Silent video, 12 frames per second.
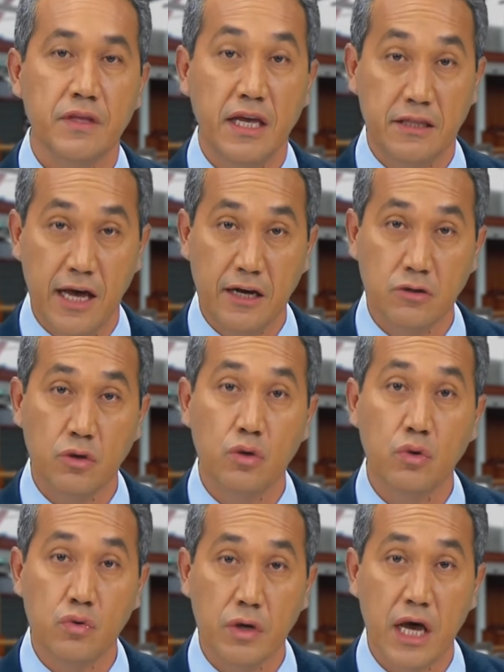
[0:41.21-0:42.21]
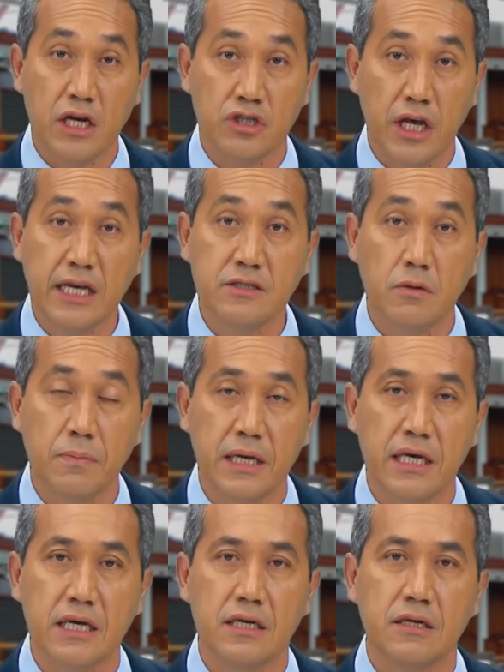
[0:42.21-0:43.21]
et d'actes de courage
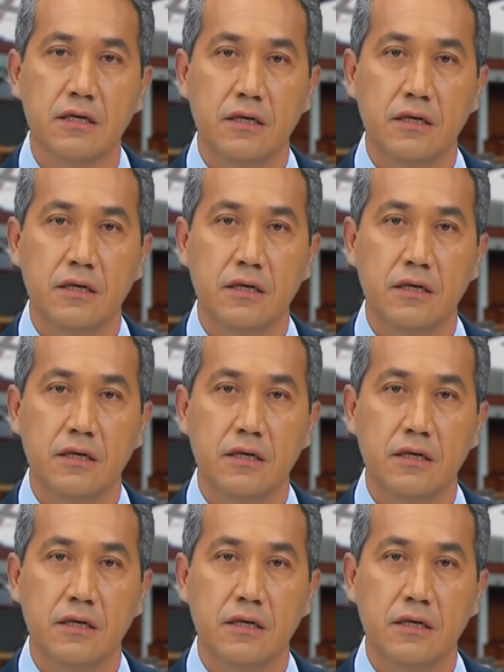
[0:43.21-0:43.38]
exemplaires.